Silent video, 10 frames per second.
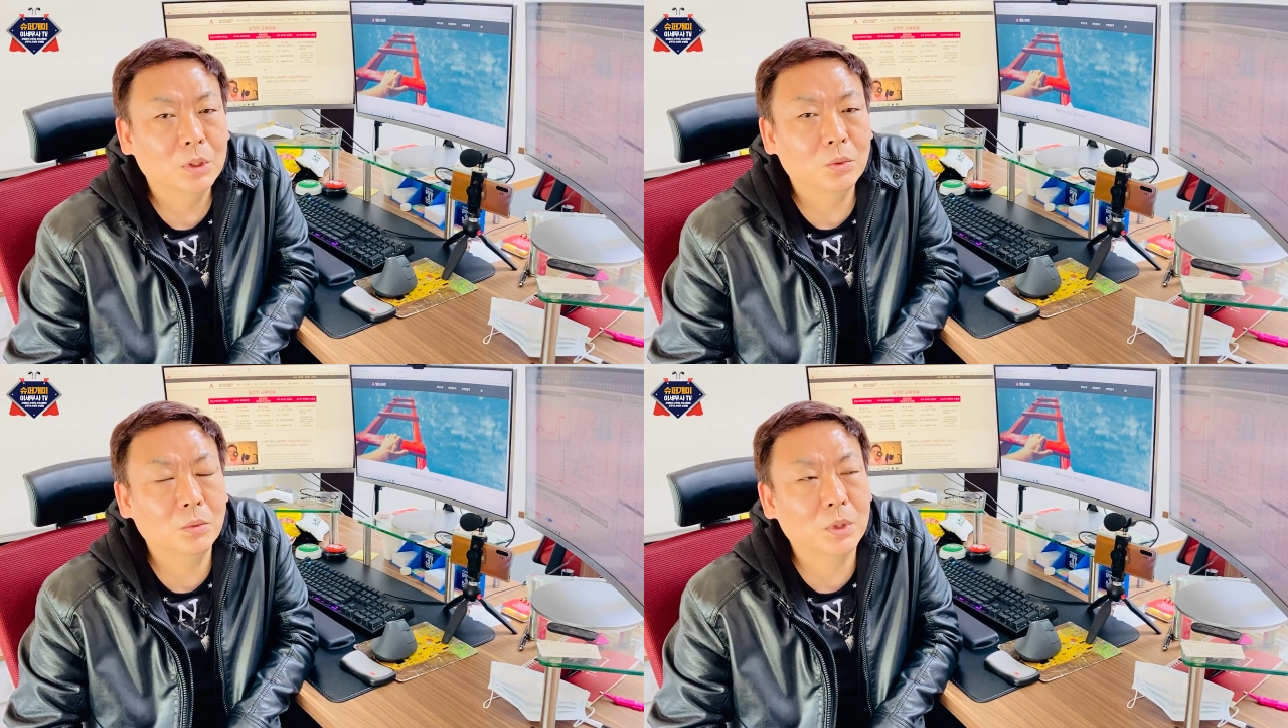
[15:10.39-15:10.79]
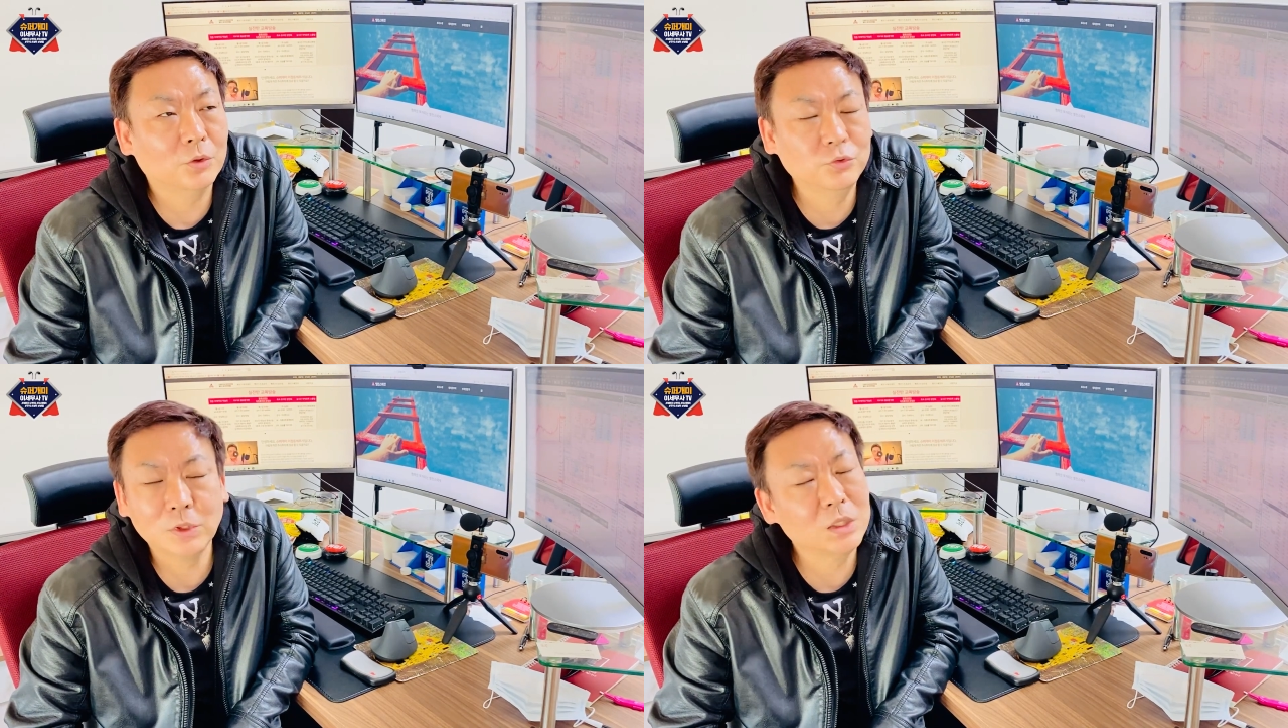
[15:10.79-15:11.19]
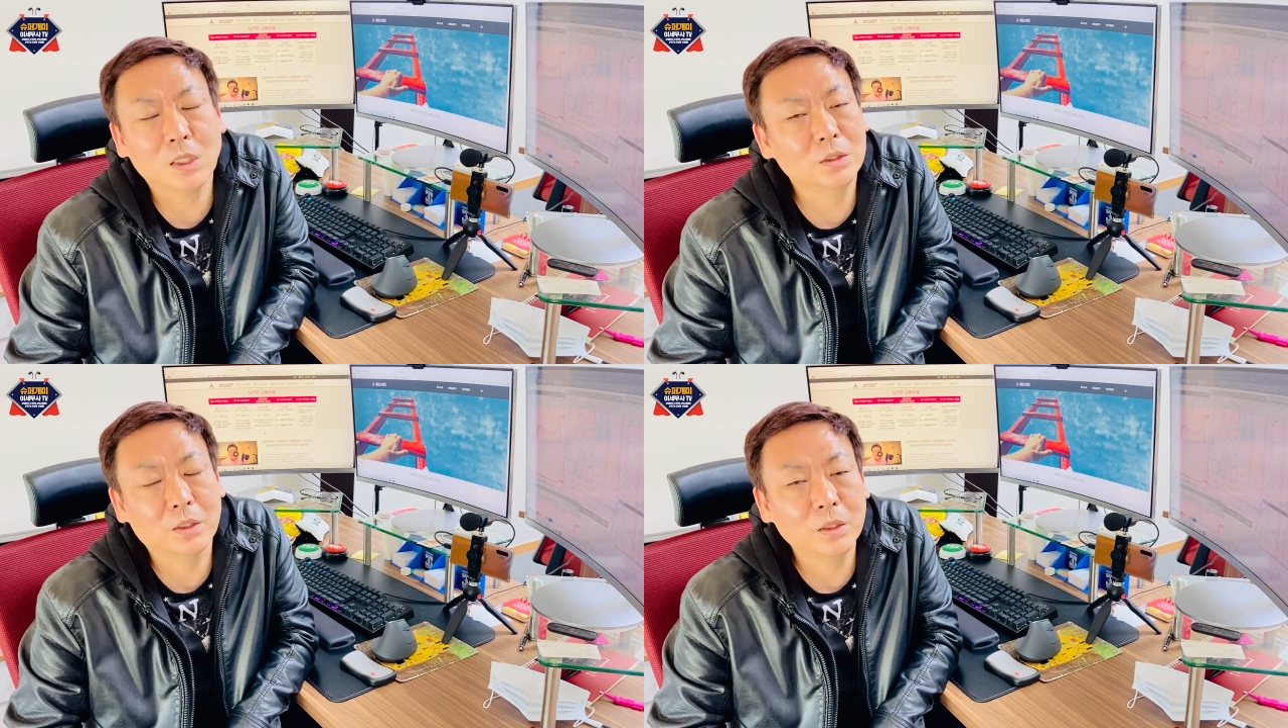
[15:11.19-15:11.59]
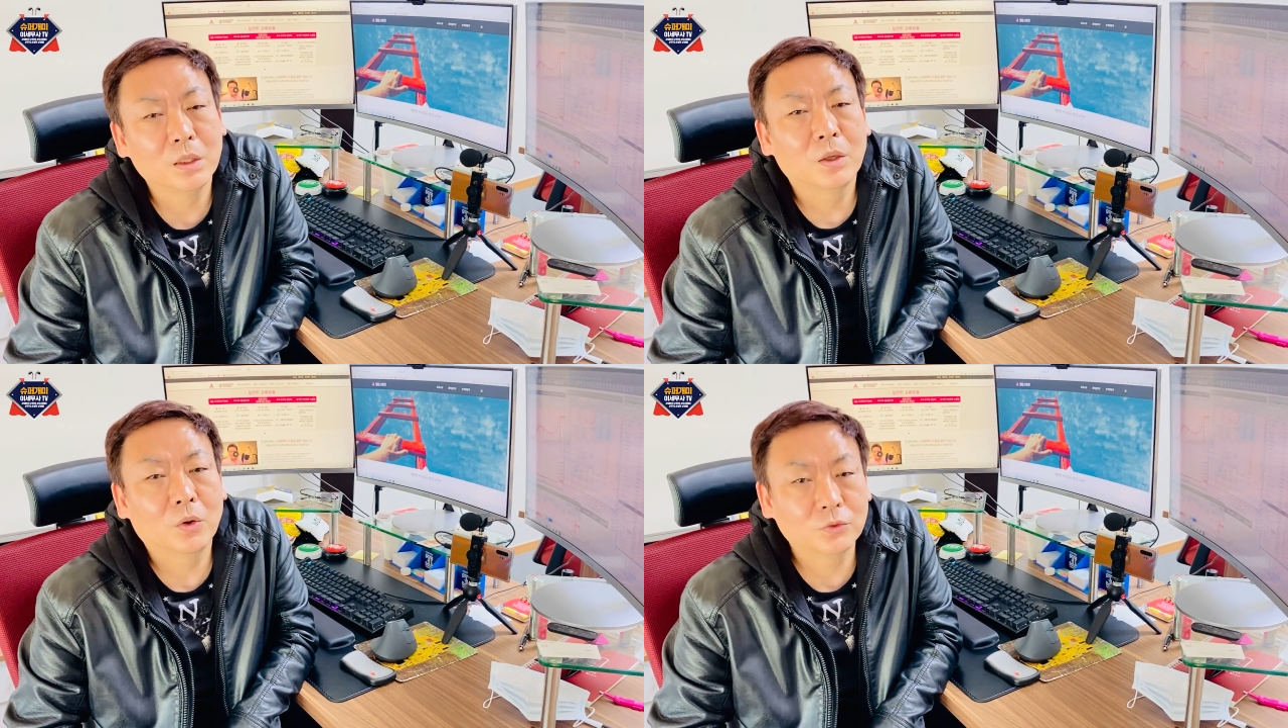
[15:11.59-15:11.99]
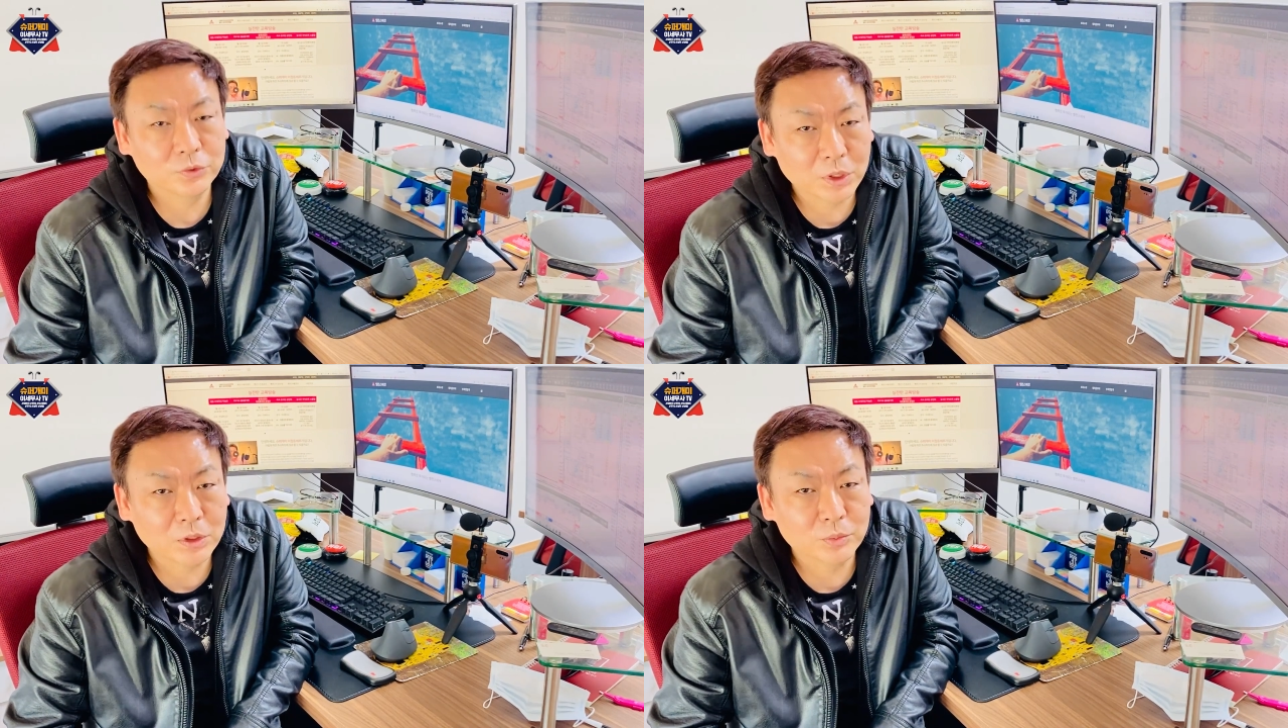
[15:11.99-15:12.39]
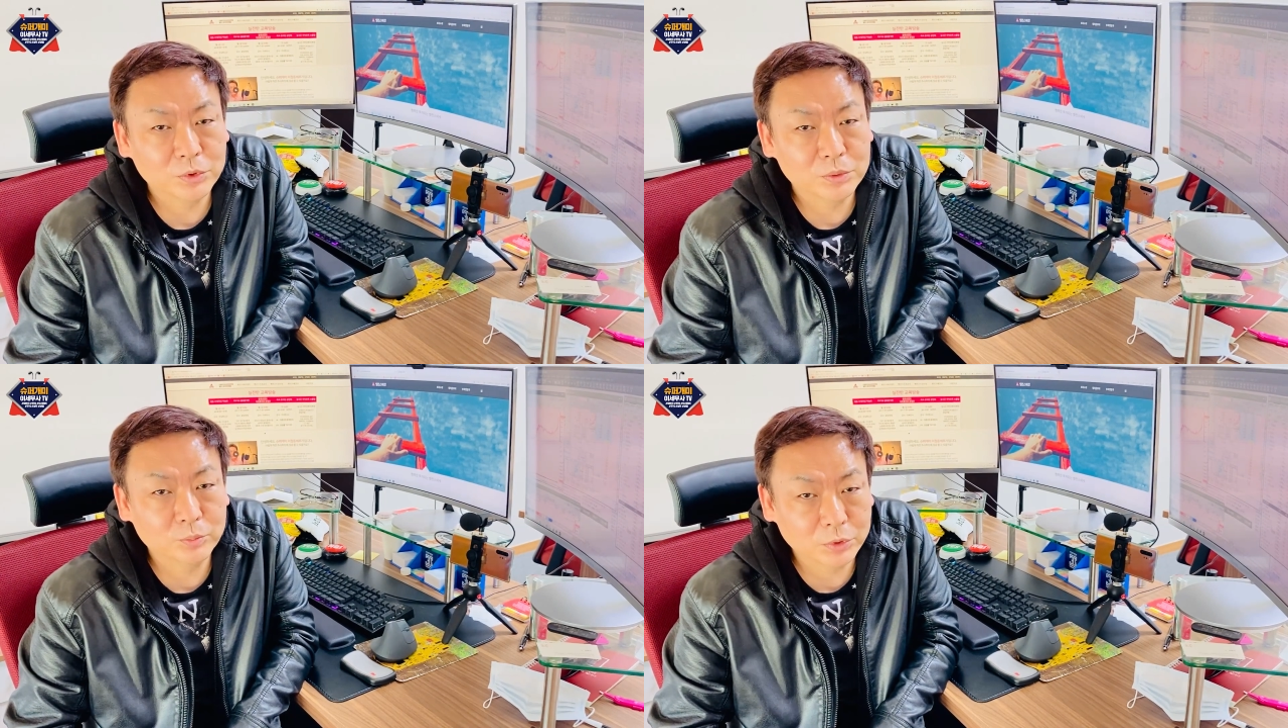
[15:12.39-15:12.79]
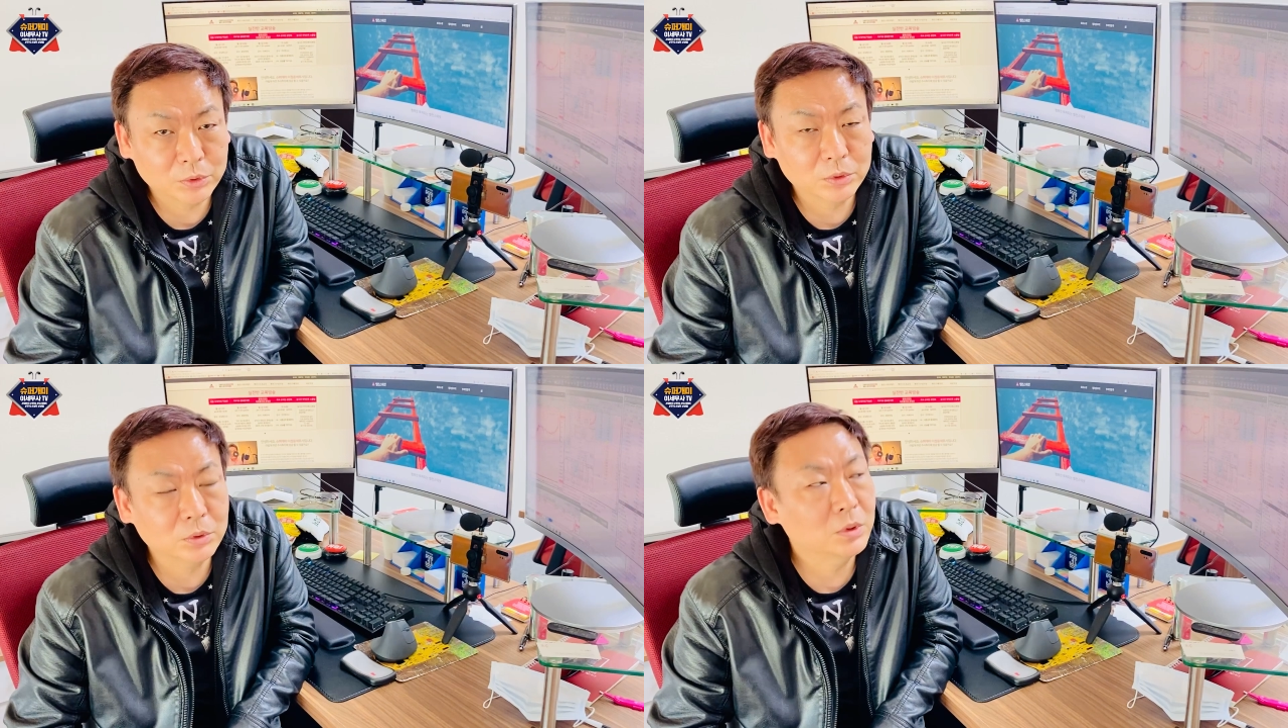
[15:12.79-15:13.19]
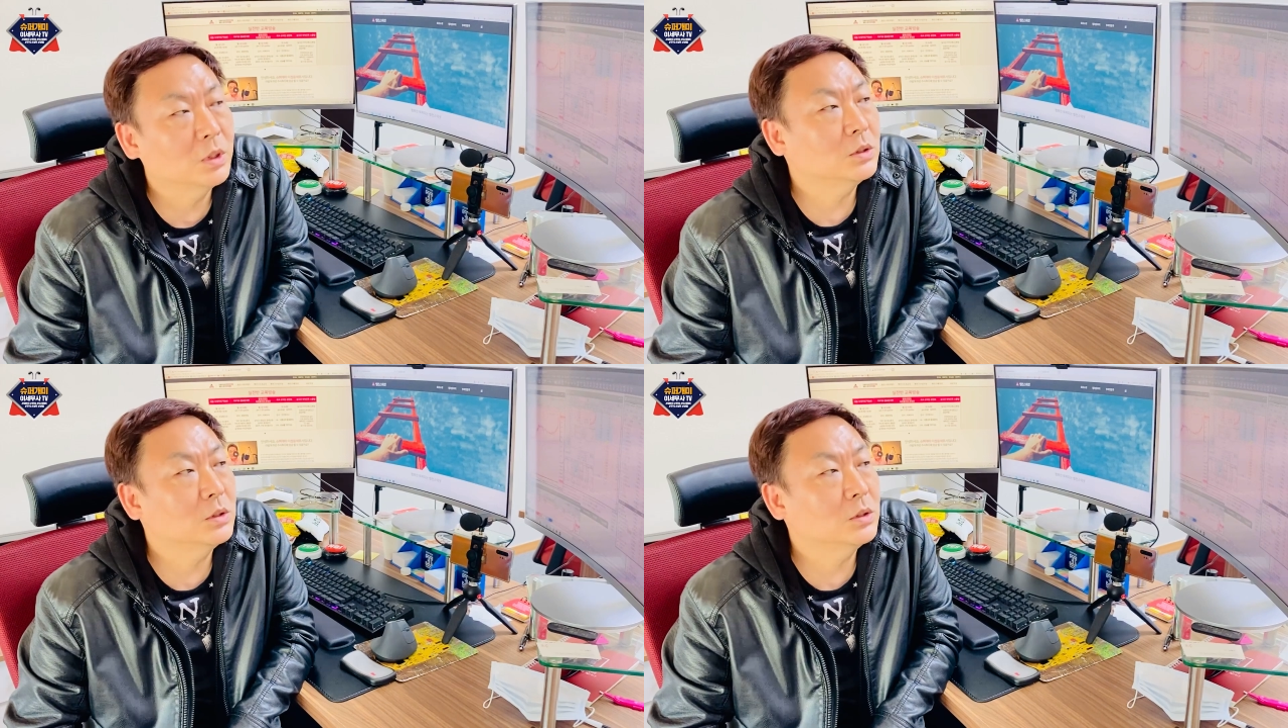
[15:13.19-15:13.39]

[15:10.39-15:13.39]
또는 난 투자자인데 투자자분들은